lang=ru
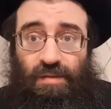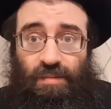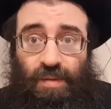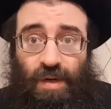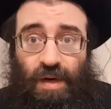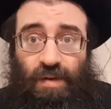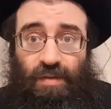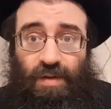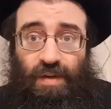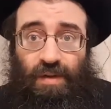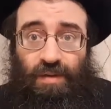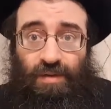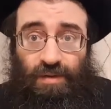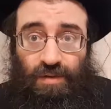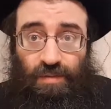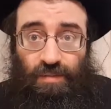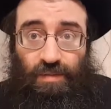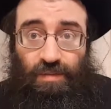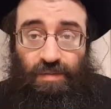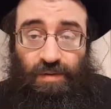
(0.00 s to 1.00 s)
правильно,
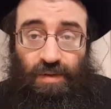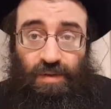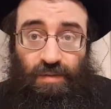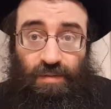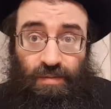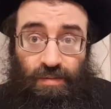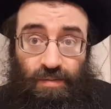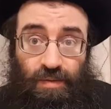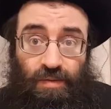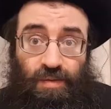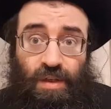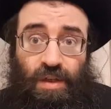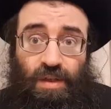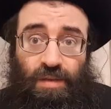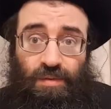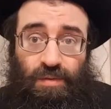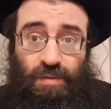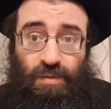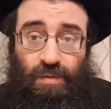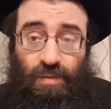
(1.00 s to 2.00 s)
чтобы
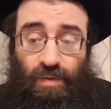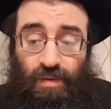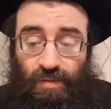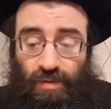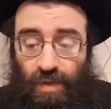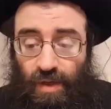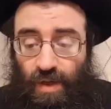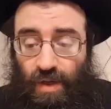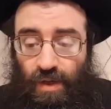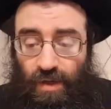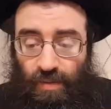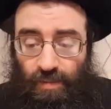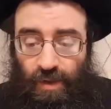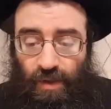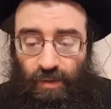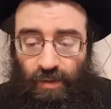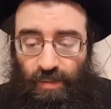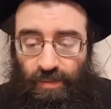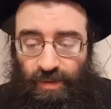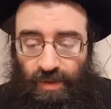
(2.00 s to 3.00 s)
удалить всю кровь,
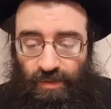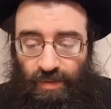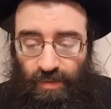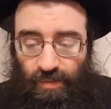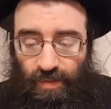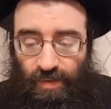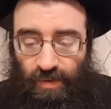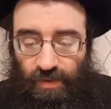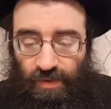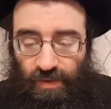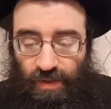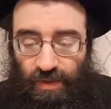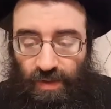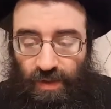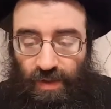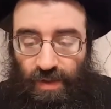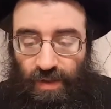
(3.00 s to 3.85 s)
подобные вопросы.